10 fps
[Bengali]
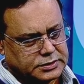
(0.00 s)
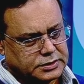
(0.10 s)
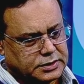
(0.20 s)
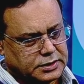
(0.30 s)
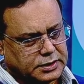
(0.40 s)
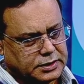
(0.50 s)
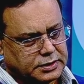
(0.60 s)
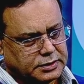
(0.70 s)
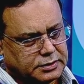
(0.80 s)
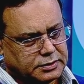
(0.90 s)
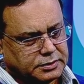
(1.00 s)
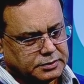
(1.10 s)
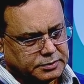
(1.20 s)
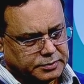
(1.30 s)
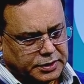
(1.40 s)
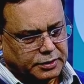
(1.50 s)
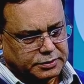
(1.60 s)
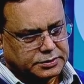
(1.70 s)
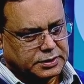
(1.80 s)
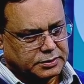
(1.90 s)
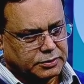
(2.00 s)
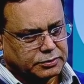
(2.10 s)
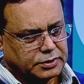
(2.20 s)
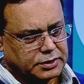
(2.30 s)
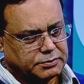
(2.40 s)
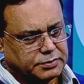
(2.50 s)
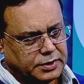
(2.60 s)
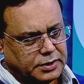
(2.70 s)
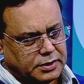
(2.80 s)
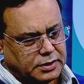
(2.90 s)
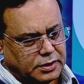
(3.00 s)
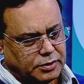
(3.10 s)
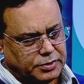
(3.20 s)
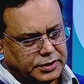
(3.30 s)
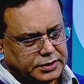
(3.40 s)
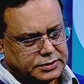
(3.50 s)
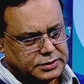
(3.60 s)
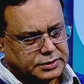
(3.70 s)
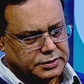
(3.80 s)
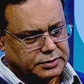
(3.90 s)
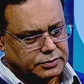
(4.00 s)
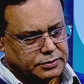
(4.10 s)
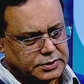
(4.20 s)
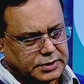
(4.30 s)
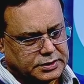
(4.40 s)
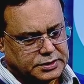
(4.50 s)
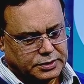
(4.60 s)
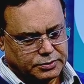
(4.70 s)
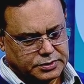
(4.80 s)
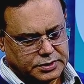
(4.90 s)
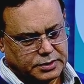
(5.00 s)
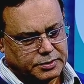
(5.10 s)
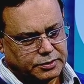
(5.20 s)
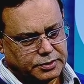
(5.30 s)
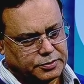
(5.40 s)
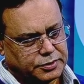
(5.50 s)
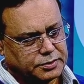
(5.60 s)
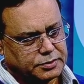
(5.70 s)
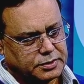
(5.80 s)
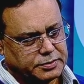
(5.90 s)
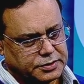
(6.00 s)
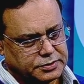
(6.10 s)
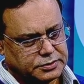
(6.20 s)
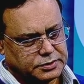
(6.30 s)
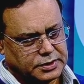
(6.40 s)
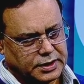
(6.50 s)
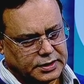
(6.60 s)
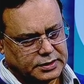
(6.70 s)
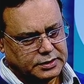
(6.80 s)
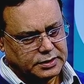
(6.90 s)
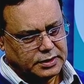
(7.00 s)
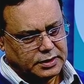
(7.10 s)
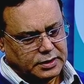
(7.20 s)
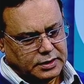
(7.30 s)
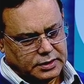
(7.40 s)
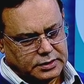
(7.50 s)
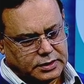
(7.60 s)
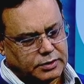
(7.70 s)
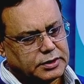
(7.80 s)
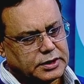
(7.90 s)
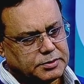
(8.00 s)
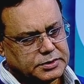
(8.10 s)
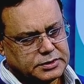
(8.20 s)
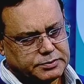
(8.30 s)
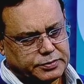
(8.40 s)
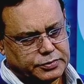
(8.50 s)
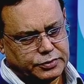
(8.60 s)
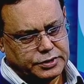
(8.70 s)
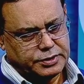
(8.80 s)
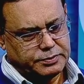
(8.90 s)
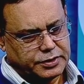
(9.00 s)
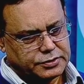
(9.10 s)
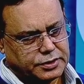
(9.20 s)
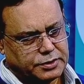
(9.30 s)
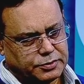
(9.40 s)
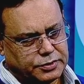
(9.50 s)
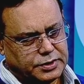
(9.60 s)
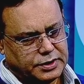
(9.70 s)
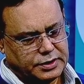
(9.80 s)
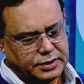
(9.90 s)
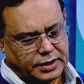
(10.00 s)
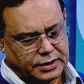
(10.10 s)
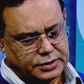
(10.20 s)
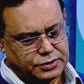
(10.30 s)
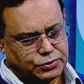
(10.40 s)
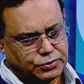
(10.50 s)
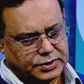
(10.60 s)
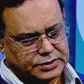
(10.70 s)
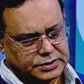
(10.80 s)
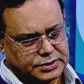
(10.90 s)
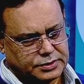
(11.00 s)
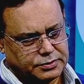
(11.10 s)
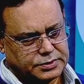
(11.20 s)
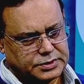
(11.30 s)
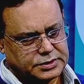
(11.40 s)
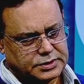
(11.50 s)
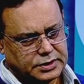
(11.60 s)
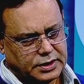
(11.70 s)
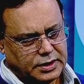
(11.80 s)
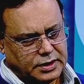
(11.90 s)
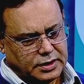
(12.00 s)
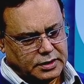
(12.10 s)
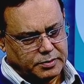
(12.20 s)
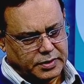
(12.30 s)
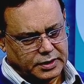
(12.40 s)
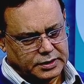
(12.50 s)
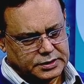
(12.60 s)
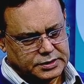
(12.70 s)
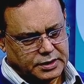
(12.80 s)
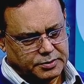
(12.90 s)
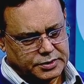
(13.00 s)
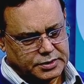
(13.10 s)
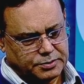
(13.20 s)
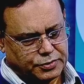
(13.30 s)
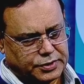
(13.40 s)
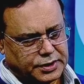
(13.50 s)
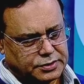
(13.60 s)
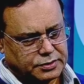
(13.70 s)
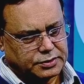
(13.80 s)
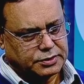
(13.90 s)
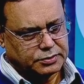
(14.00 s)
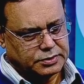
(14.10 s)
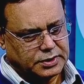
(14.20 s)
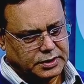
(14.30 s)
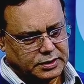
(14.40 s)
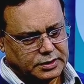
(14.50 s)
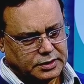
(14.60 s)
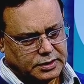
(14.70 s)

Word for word: আজকে মানে গতকাল আওয়ামী লীগের যে অনুষ্ঠান সেই অনুষ্ঠানে মাননীয় প্রধানমন্ত্রী ভাষণ যদি দেখেন তাহলে দেখবেন যে দুটি ভাষণের মধ্যেই একটি সুর আছে সেটি হচ্ছে যে বাংলাদেশে আবার সাম্প্রদায়িক শক্তির উত্থান